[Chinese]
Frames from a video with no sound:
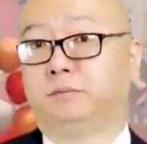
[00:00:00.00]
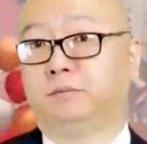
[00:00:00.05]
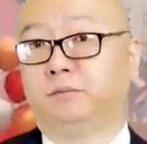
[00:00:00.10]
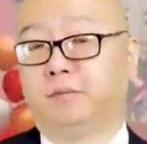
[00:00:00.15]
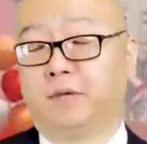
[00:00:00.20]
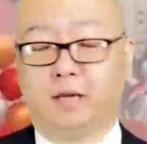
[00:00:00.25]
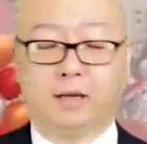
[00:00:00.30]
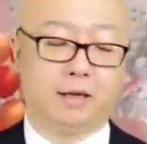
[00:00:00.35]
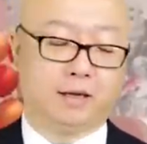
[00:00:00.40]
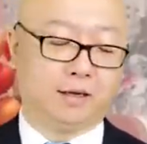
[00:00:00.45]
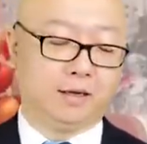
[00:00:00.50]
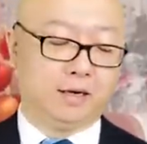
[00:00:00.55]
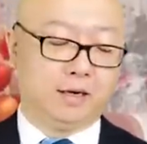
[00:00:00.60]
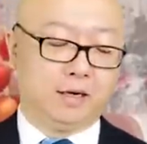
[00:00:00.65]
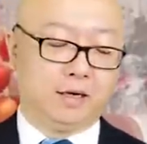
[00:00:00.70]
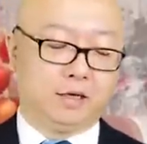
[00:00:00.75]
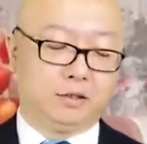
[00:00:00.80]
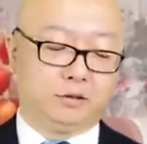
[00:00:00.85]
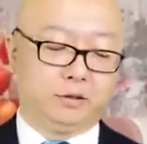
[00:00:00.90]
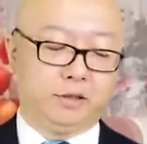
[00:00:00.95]
啊，
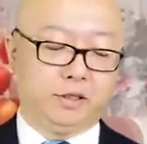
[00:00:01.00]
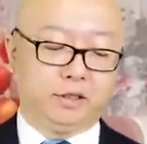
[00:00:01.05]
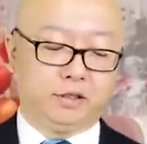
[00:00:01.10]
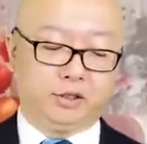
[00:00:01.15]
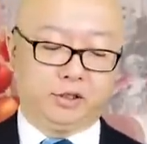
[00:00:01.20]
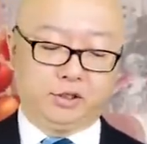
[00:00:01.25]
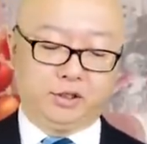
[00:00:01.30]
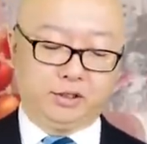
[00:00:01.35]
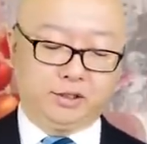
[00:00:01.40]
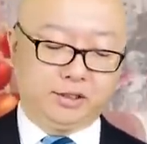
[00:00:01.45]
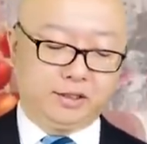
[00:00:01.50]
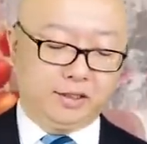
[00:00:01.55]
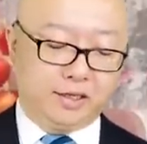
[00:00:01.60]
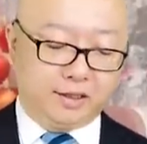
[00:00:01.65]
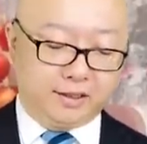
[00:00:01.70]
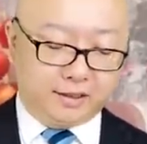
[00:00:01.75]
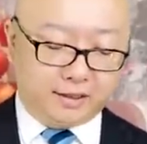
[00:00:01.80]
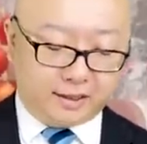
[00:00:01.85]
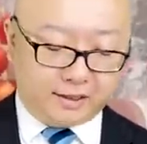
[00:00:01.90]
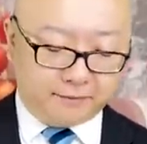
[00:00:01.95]
所以十七
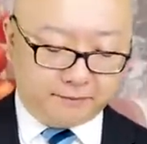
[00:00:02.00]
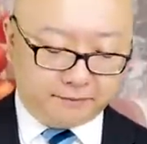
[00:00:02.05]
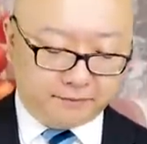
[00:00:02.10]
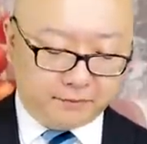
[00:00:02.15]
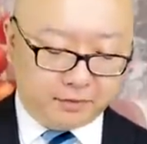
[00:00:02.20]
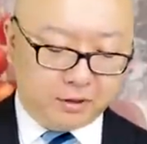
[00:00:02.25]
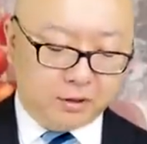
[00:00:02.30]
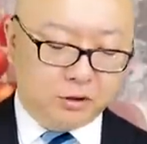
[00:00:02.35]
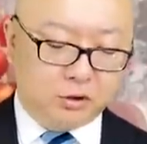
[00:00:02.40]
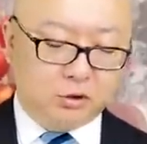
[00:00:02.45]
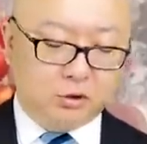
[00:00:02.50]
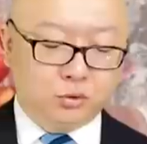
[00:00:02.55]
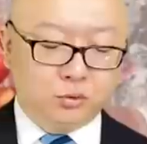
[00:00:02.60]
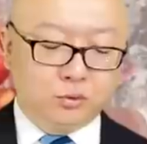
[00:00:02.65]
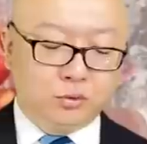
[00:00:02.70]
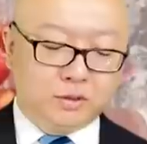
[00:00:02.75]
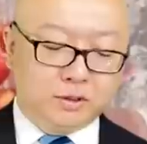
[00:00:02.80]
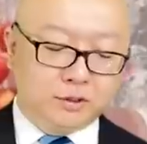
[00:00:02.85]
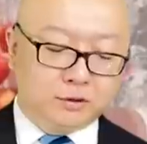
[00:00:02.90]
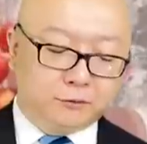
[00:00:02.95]
年以来，
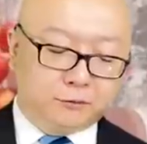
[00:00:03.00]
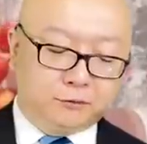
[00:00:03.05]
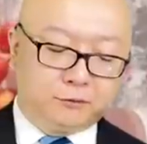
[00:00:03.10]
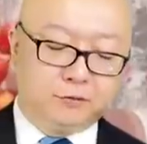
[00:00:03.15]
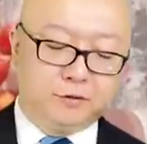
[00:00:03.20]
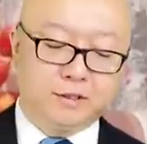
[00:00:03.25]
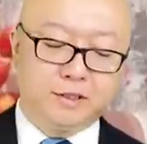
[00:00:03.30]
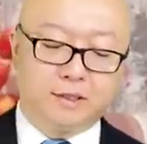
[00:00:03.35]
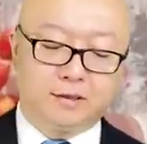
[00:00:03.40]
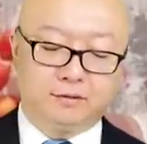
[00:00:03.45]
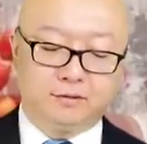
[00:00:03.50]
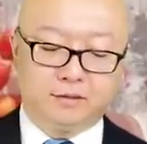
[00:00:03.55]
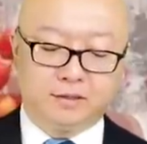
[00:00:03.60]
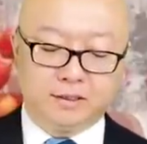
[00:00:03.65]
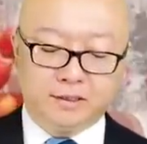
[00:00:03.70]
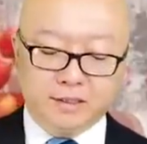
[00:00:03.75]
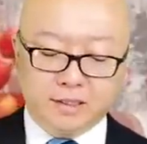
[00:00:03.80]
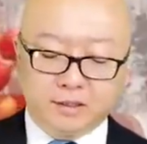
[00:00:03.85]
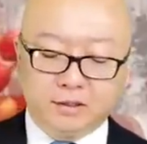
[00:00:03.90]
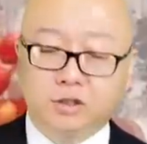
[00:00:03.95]
数字福建
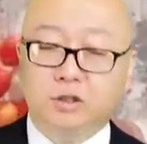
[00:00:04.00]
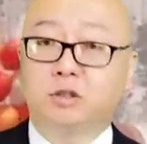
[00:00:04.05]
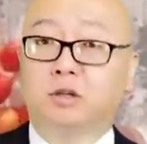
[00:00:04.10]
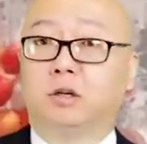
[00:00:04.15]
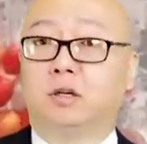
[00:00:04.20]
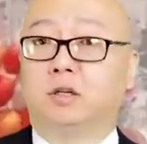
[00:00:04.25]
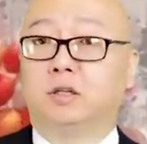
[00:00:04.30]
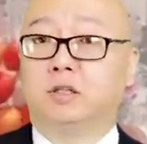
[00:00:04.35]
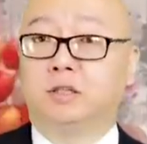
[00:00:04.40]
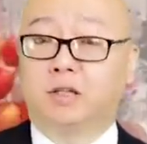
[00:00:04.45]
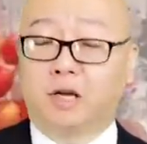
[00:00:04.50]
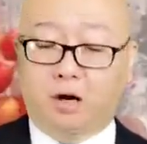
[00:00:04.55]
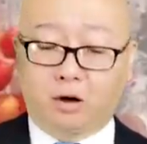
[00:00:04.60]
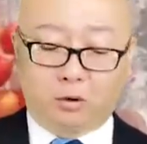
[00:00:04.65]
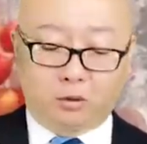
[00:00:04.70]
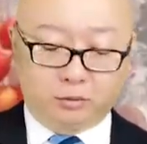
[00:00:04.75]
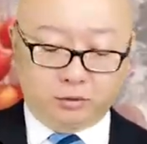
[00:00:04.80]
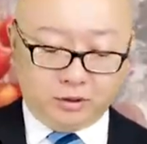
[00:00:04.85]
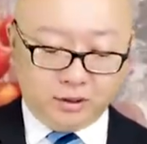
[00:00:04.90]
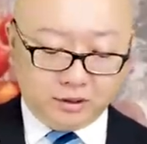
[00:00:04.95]
建设
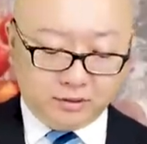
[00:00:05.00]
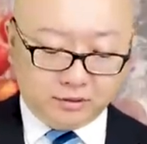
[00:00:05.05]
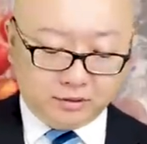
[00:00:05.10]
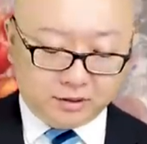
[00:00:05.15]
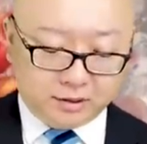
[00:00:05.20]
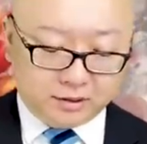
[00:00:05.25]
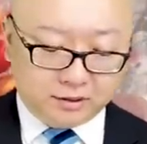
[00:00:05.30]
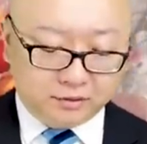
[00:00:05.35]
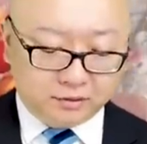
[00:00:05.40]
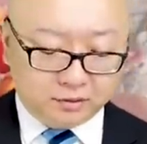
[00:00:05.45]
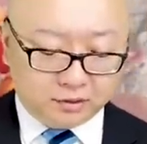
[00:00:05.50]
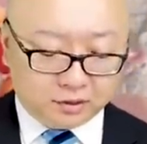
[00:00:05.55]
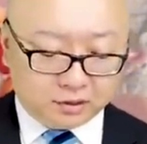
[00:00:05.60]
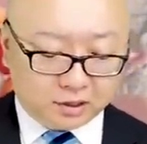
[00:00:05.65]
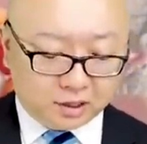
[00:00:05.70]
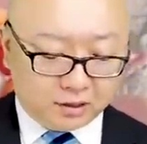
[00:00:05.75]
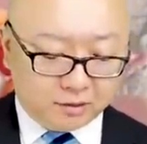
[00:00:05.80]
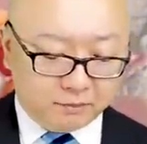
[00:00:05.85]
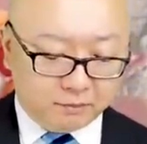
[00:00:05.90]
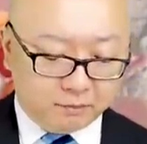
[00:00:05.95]
咬定青
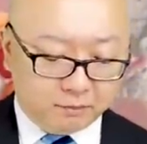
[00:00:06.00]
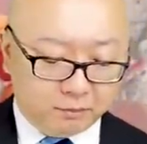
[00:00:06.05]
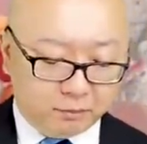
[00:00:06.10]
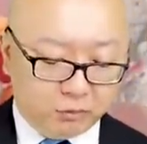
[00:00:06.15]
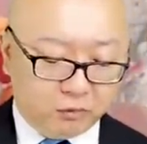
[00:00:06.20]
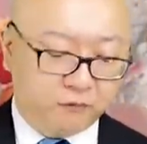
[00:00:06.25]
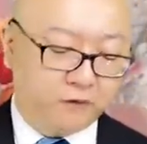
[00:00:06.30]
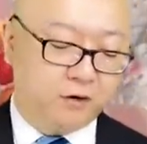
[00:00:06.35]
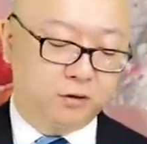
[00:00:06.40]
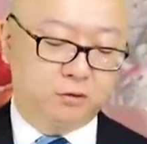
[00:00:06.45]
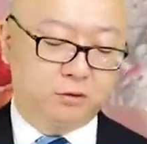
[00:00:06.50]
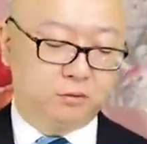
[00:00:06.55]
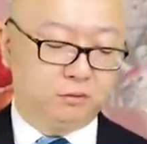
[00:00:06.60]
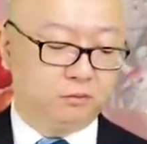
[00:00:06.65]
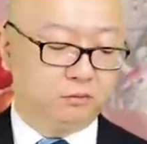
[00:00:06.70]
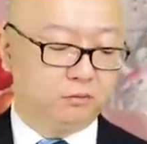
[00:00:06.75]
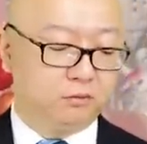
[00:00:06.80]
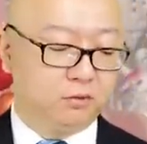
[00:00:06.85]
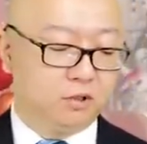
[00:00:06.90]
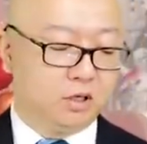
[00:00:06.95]
山不放
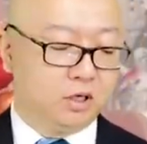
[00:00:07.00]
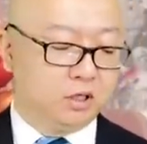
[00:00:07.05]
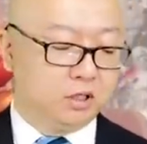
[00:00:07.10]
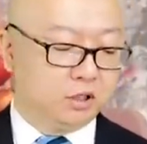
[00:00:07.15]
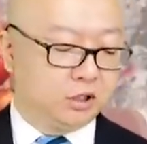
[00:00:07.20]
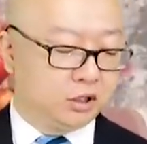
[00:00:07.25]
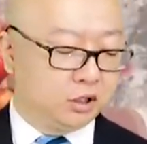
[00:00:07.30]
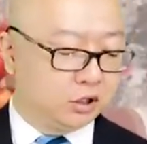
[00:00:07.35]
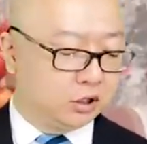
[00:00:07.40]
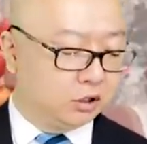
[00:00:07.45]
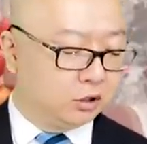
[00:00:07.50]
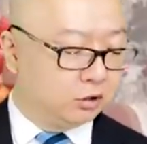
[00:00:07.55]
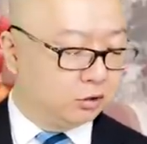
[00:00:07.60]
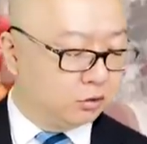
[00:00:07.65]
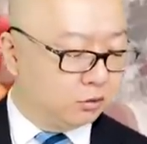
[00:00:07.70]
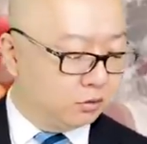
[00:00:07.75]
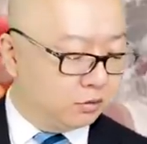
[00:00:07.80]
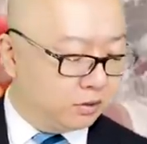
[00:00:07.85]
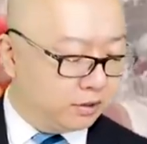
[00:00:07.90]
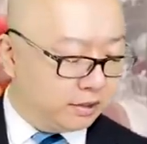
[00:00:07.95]
松，始
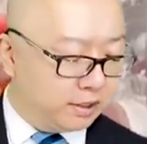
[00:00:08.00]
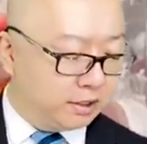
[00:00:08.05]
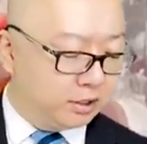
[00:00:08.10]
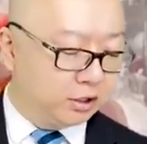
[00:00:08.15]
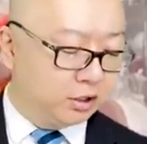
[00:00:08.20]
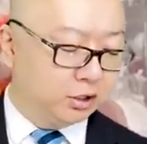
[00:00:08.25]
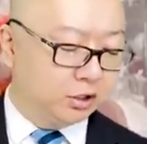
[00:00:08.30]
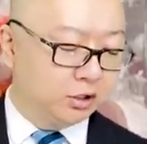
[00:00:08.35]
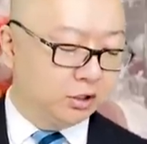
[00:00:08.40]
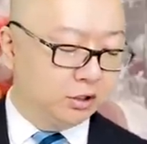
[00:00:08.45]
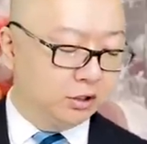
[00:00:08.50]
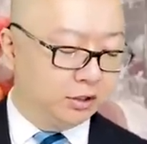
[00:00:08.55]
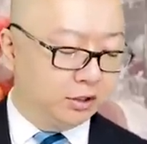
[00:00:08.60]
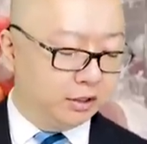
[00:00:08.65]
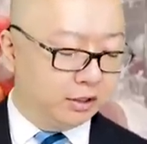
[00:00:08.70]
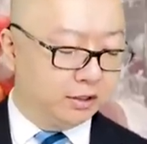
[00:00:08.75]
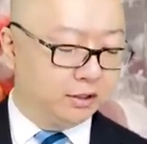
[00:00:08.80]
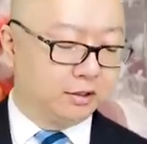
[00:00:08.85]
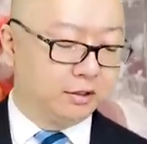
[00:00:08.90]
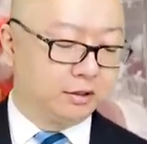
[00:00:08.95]
终坚持
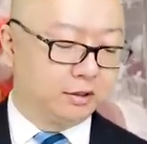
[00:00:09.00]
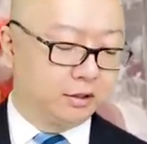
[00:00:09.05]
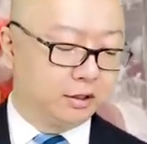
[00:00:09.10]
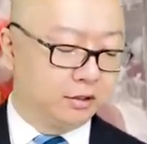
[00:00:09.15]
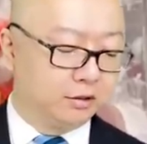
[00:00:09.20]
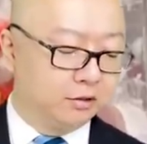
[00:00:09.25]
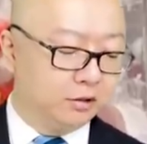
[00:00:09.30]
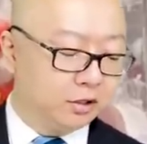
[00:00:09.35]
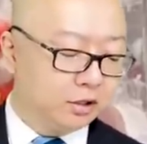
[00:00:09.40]
顶层